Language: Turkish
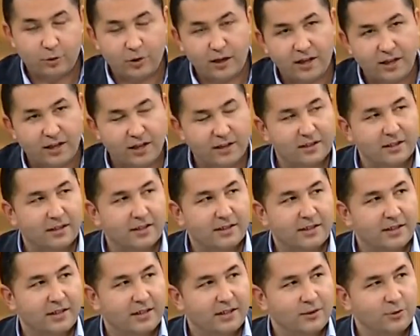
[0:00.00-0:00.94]
Buraya kadar
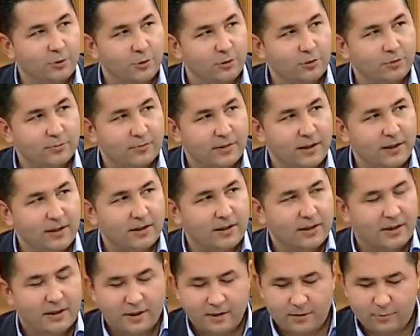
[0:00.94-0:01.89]
gelen yorumdan
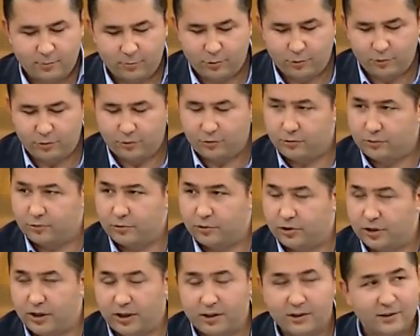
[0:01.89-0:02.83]
bu e,
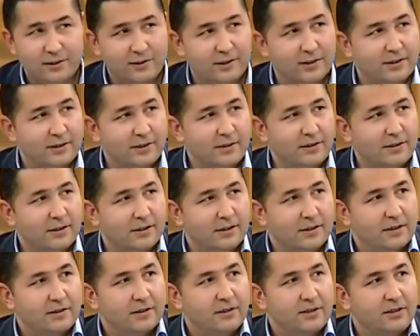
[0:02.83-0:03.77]
şahısların
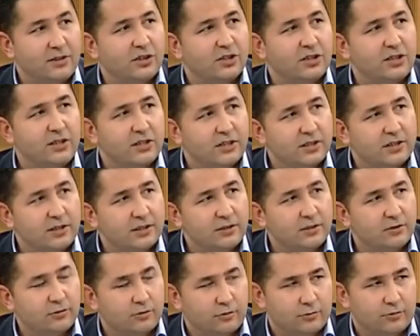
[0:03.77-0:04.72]
e, içki
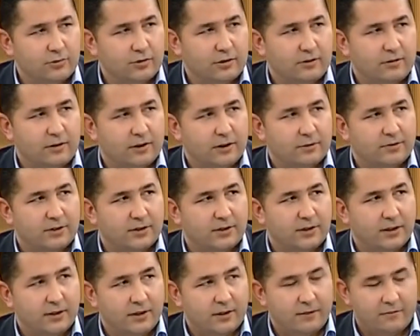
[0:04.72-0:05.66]
içtiği sonucuna
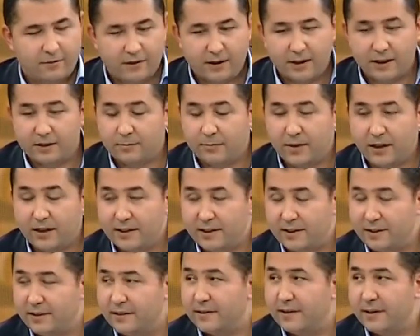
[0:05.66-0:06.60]
varmışlar. Fakat
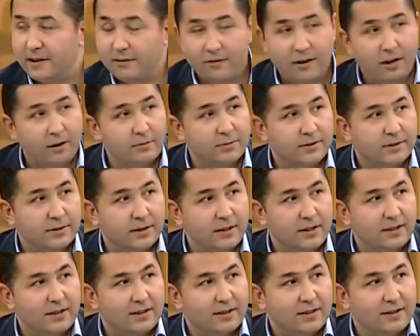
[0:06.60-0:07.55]
belgenin
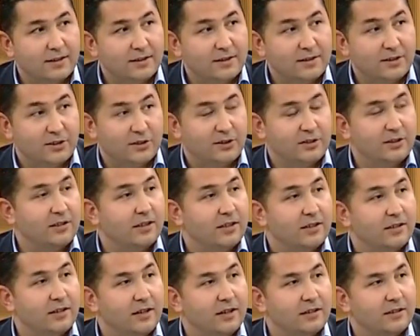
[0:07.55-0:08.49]
devamında onu da
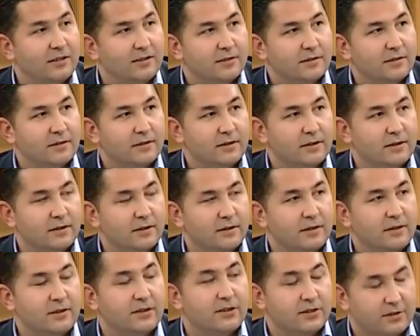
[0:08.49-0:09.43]
sen dair, buldun. e,
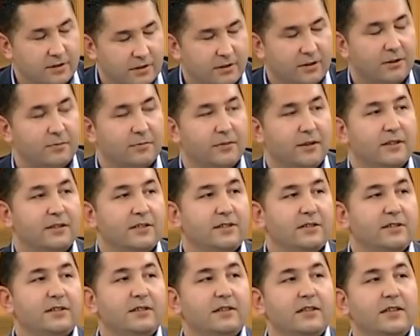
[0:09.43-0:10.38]
içti- tabii
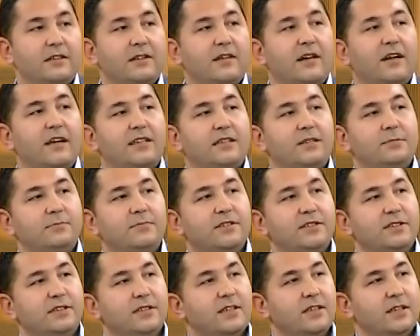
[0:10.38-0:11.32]
içtiğine dair
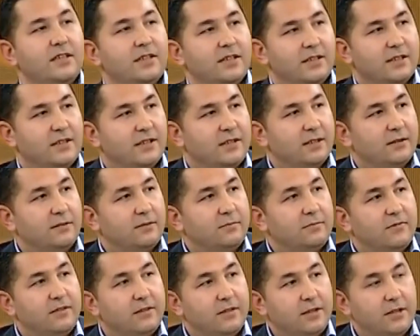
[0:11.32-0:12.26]
bir e,
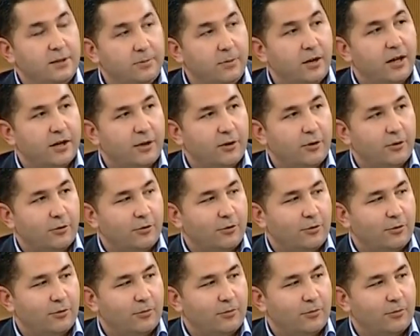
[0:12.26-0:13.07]
ibare yok.